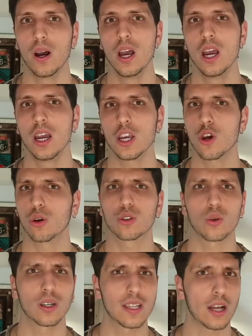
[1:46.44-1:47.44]
io non sono
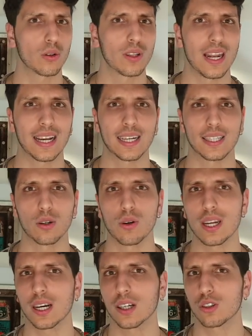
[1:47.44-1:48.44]
andato nelle categorie
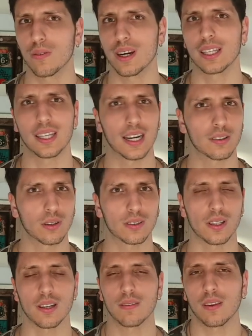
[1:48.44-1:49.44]
che troverete in alto a
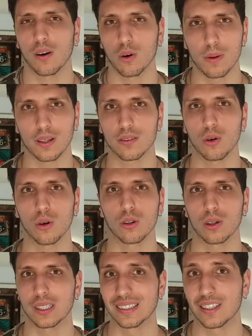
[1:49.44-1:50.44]
sinistra come al solito
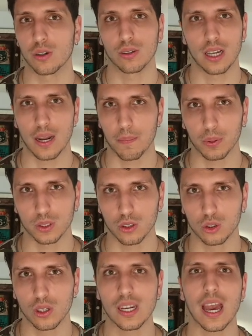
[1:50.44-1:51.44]
all'interno delle
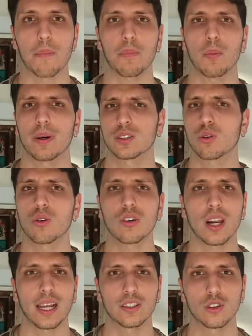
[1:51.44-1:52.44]
impostazioni app, ma
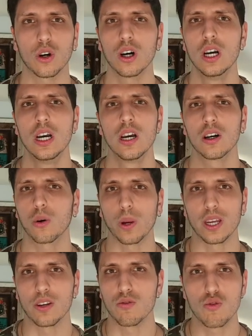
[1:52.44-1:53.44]
scorrendo qui
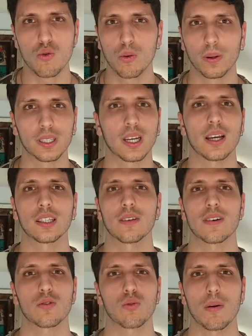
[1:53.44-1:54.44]
in giù praticamente
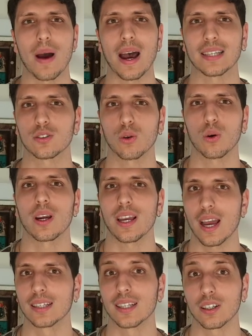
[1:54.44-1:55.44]
verso il basso e
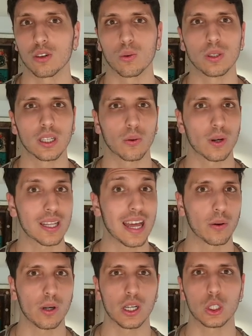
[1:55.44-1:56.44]
andando quindi a guardare
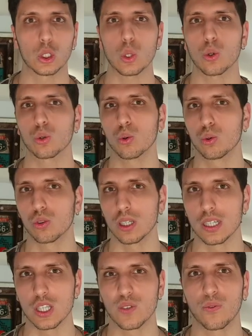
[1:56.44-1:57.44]
quelli che sono tutti gli
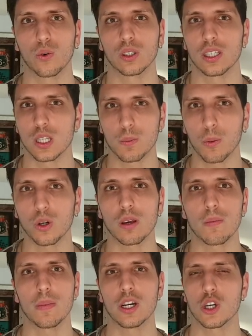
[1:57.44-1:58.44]
sfondi
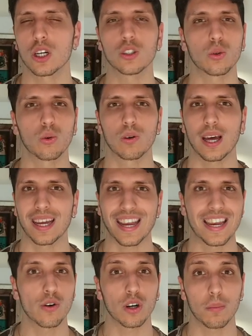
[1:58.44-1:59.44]
disponibili, ce ne sono una
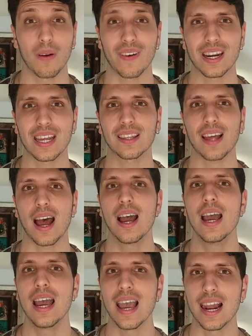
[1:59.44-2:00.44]
enorme varietà
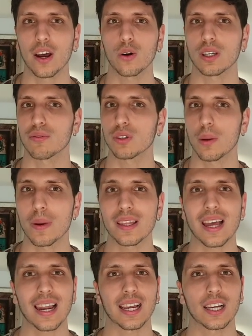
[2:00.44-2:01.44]
e la cosa
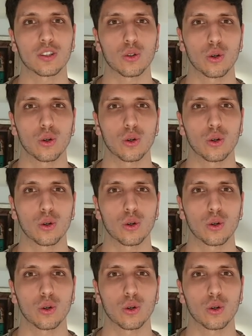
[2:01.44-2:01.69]
fondamentale è che sono